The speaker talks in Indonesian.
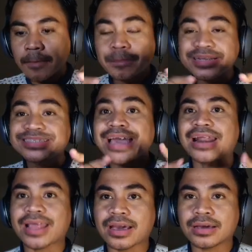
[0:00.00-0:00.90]

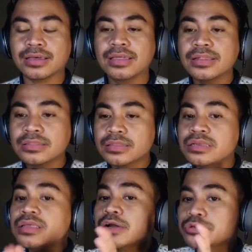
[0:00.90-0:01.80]
berjarak,
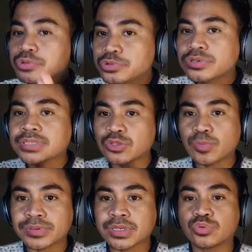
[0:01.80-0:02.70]
tidak duduk
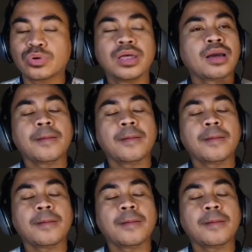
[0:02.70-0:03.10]
satu persatu.